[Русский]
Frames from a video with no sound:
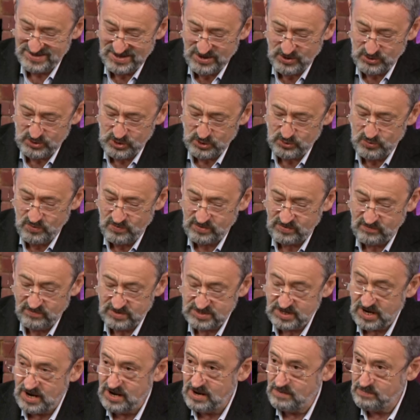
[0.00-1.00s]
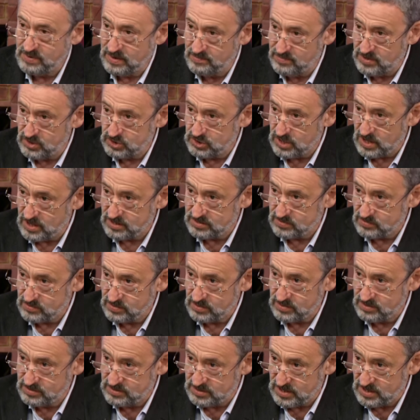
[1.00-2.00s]
Следующая новость. В Израиле приближается
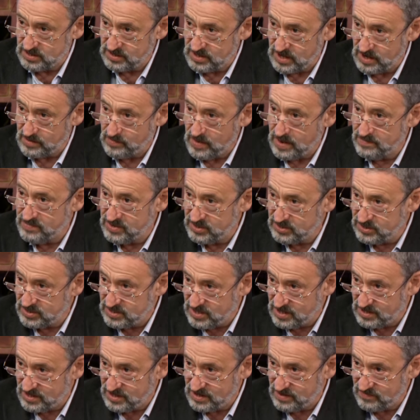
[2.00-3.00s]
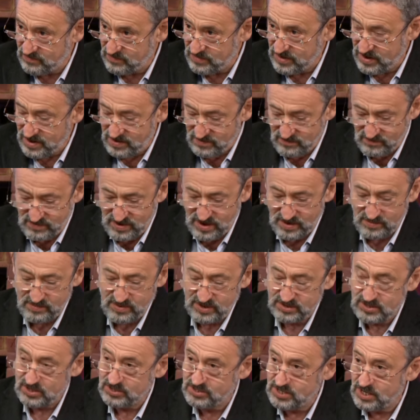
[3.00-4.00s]
этот день как бы объединения евреев, как
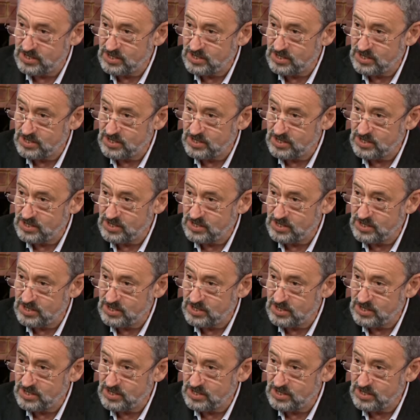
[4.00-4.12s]
бы это